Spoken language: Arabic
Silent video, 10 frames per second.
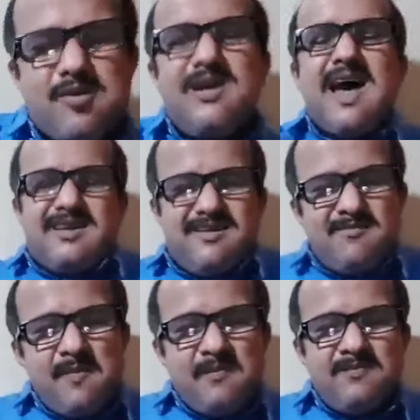روح لك
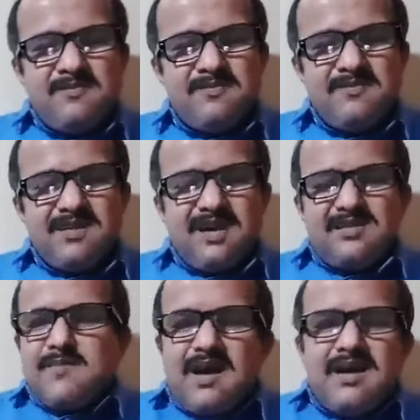
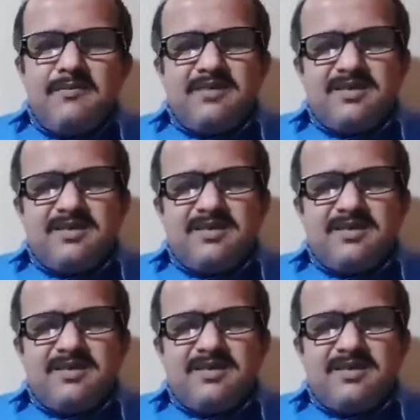القمك انا ب